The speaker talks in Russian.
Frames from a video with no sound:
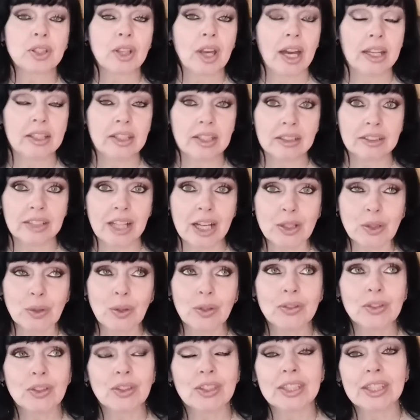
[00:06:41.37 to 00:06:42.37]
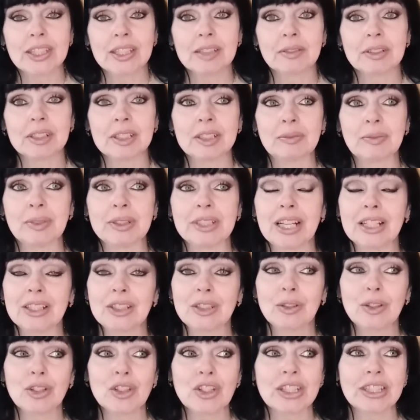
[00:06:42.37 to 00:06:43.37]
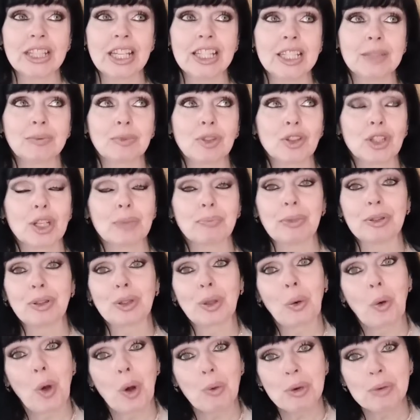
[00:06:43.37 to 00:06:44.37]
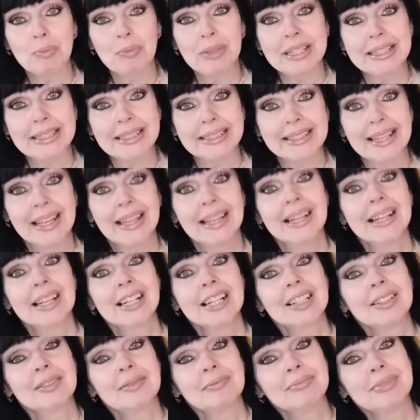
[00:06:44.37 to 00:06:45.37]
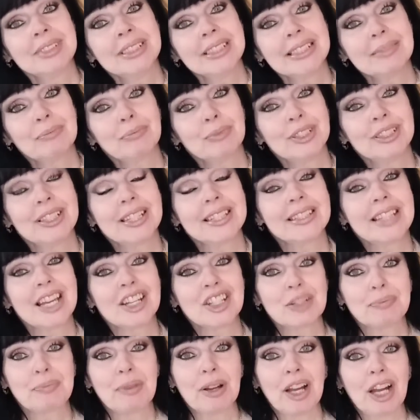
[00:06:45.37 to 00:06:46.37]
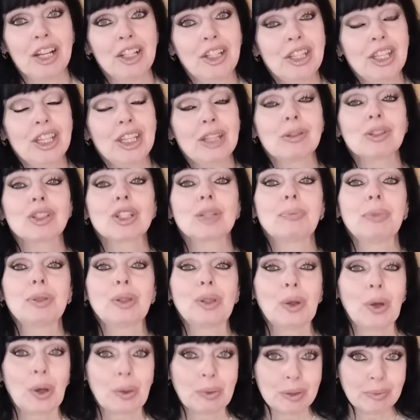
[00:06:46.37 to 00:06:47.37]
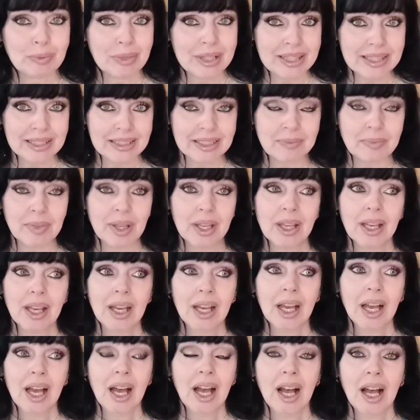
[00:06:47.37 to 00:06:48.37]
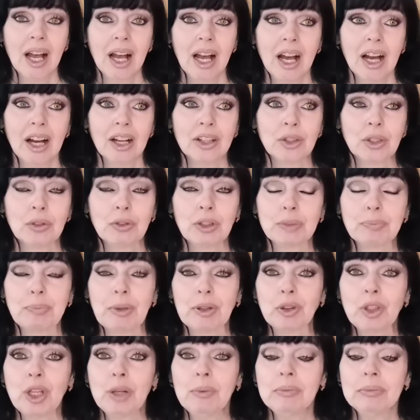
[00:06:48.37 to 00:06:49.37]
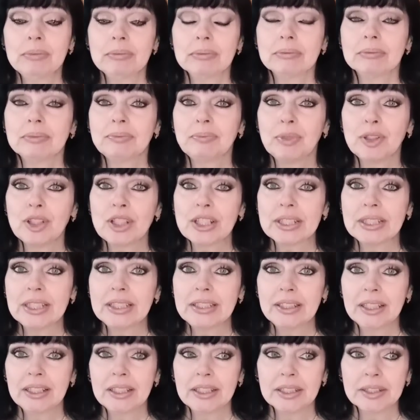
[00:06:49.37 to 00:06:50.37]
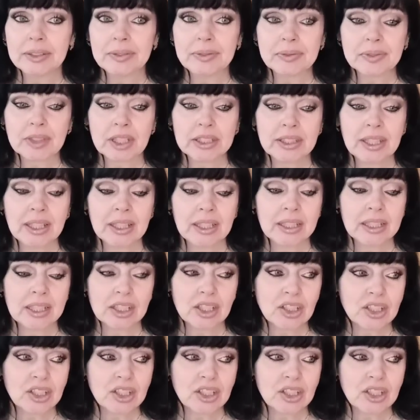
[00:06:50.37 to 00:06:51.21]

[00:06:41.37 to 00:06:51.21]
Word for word: пускай они голосуют, все-таки э, молодежь, она немножко по-другому мыслит, мы более старшее поколение немножко по-другому мыслим. Ну вот, потом, после этой, когда я